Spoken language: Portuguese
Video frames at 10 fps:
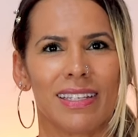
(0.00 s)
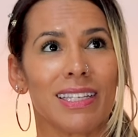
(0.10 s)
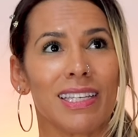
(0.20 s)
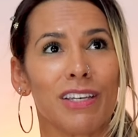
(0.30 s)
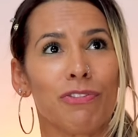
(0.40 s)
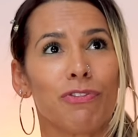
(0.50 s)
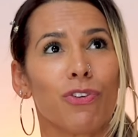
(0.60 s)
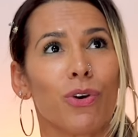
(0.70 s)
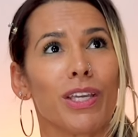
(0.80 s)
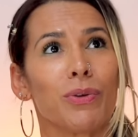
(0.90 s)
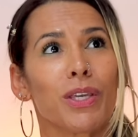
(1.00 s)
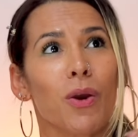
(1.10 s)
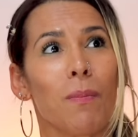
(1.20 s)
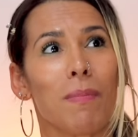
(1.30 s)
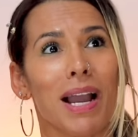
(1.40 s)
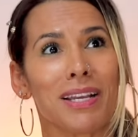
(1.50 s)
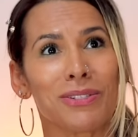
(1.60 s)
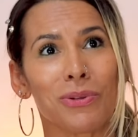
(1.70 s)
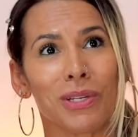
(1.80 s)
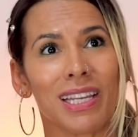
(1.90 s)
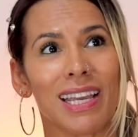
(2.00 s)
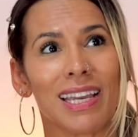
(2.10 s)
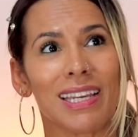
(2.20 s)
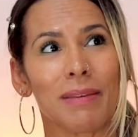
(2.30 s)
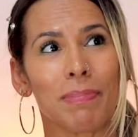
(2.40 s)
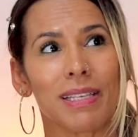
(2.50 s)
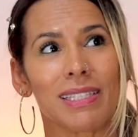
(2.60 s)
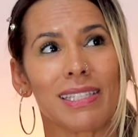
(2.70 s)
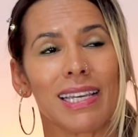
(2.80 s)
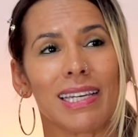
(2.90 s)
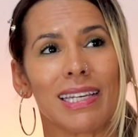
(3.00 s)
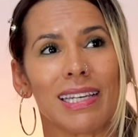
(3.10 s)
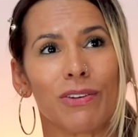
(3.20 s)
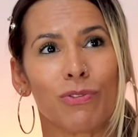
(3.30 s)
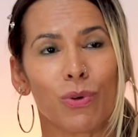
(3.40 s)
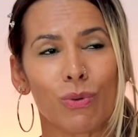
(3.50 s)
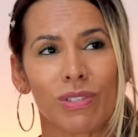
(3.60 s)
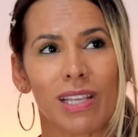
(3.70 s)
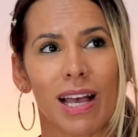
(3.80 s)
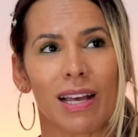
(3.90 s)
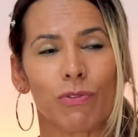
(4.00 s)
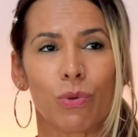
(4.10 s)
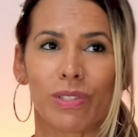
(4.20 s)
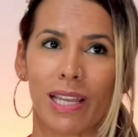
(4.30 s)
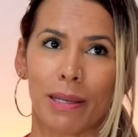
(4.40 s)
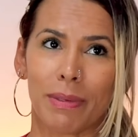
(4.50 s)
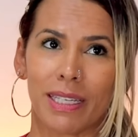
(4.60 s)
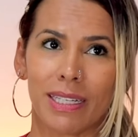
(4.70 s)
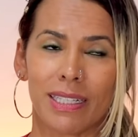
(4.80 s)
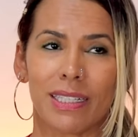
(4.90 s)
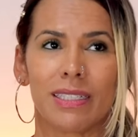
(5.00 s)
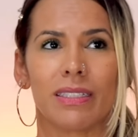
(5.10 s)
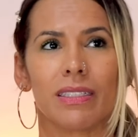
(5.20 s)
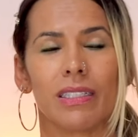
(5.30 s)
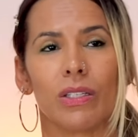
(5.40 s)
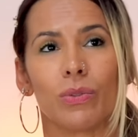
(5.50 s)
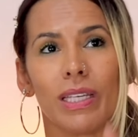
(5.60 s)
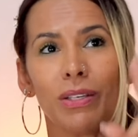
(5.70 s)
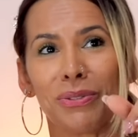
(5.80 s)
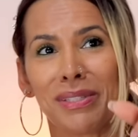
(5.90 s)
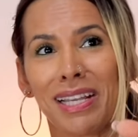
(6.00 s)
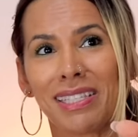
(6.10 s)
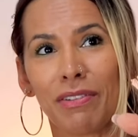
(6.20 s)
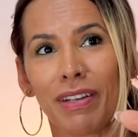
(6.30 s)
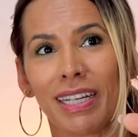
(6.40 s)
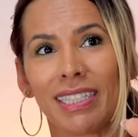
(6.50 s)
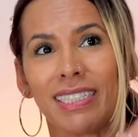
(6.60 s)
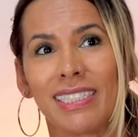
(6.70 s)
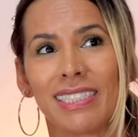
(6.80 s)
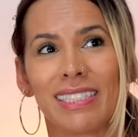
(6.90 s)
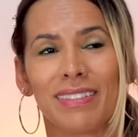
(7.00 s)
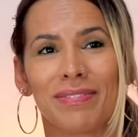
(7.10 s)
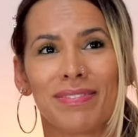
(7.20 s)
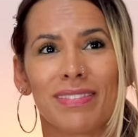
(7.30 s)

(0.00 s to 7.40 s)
E foi o que eu mais olhei e pensei, eu vou usar, vou usar ele amanhã, eu tenho que usar essa fragrância.